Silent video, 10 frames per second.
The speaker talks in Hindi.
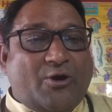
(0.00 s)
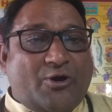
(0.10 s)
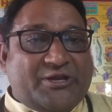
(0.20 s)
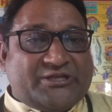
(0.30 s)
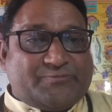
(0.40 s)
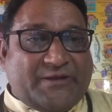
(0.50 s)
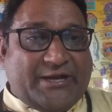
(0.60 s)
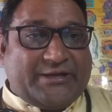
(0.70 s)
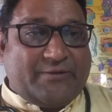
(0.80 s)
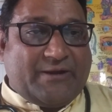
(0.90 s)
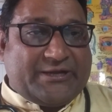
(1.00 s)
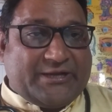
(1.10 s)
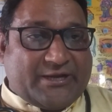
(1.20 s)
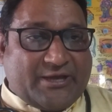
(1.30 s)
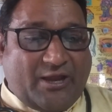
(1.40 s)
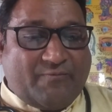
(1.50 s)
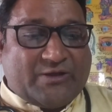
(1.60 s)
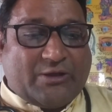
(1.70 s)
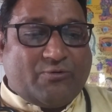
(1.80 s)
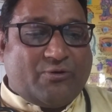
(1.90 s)
और इसमें एंटीबायोटिक क्रीम
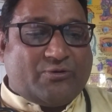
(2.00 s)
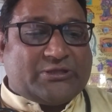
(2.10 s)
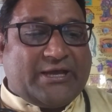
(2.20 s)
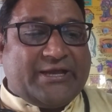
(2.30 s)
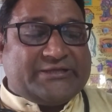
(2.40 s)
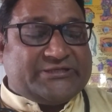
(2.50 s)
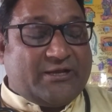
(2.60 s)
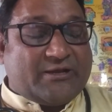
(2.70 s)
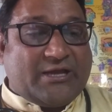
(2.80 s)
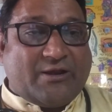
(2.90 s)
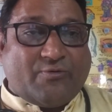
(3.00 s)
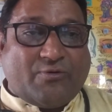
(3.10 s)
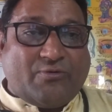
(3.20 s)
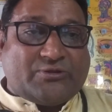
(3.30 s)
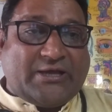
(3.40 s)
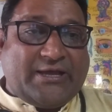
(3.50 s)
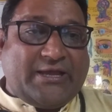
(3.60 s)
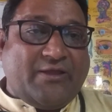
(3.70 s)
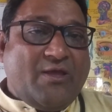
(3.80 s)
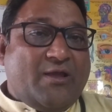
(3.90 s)
का रोल होता है जेल का रोल होता
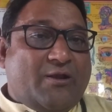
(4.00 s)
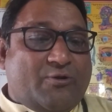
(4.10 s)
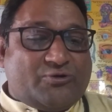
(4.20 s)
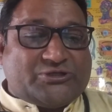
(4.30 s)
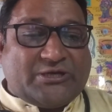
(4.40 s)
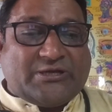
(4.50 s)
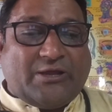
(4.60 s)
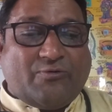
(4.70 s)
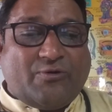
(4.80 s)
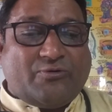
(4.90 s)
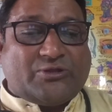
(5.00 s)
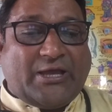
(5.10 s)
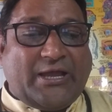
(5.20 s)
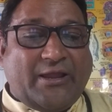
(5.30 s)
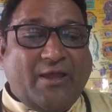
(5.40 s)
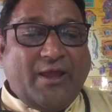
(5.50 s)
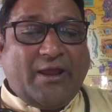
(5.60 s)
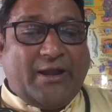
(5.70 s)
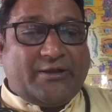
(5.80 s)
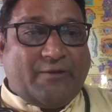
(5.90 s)
है लोशन का रोल होता है
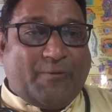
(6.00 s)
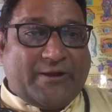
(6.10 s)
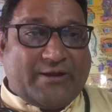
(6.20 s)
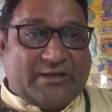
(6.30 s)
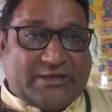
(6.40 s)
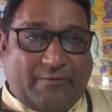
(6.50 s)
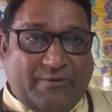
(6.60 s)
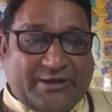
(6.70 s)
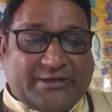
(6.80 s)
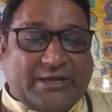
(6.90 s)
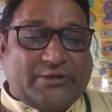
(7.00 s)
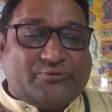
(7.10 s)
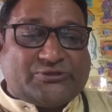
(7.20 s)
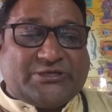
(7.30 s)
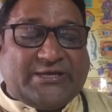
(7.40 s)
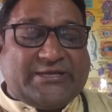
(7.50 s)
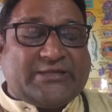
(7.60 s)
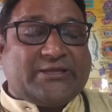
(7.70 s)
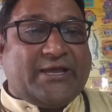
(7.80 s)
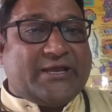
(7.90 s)
एंटी फंगल टैबलेट का यूज़ किया
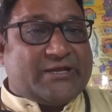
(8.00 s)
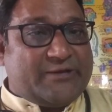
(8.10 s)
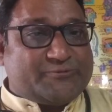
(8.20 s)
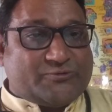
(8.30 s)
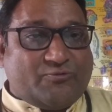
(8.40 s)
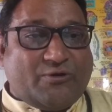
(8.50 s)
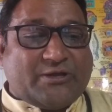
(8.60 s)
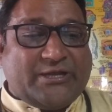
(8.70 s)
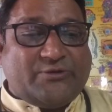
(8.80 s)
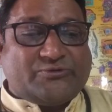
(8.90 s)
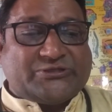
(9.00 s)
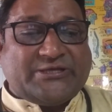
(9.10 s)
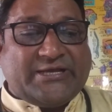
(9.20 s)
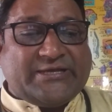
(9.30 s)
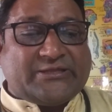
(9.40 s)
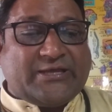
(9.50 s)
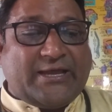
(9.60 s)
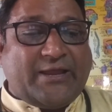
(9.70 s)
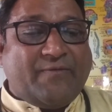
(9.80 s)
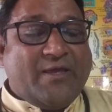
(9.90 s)
जाता है कैप्सूल का यूज़ किया जाता
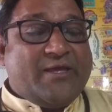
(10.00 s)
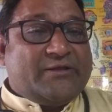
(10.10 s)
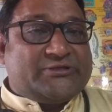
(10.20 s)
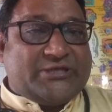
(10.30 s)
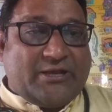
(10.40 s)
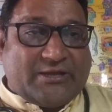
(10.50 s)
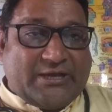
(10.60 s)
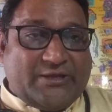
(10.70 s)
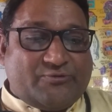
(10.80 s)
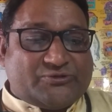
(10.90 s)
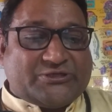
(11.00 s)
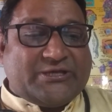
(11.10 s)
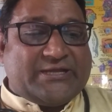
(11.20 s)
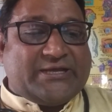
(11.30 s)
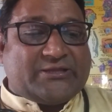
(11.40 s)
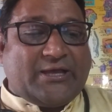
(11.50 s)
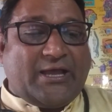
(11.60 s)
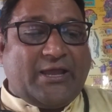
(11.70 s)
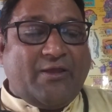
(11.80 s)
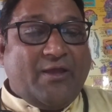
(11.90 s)
है जेल का यूज़ किया जाता
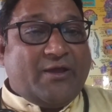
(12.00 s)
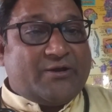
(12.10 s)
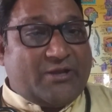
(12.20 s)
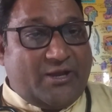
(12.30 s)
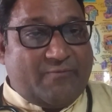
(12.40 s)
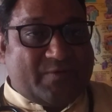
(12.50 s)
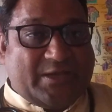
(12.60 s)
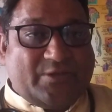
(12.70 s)
है क्रीम का